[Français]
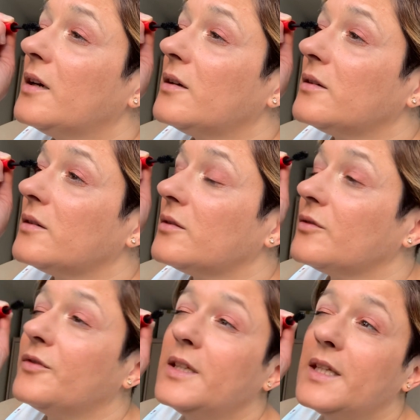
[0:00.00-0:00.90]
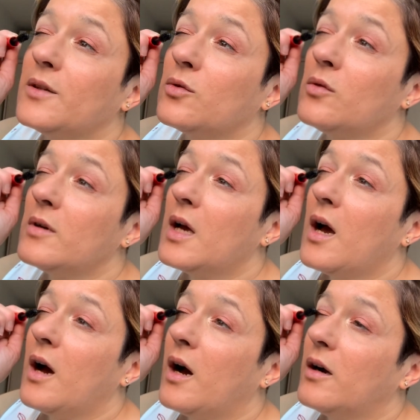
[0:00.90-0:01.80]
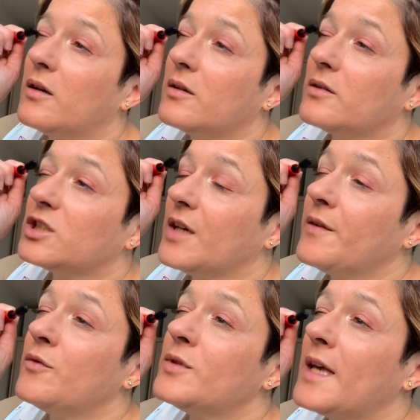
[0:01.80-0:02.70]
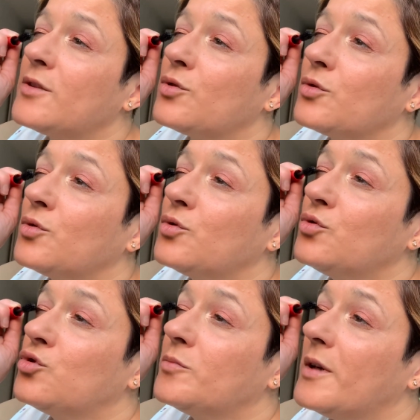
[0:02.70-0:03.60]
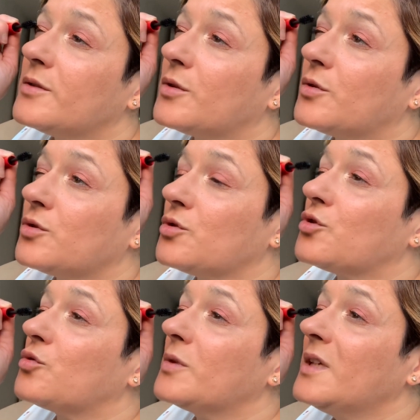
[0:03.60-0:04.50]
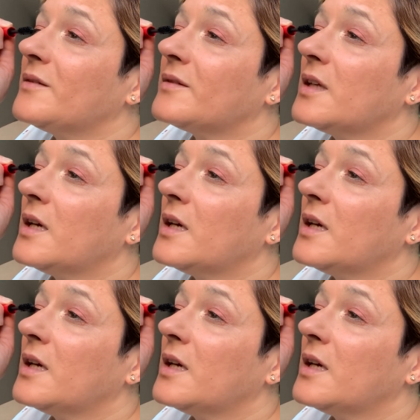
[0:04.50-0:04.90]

euh, vidéos. Euh, j'avais vu ça sur une youtubeuse que je suis.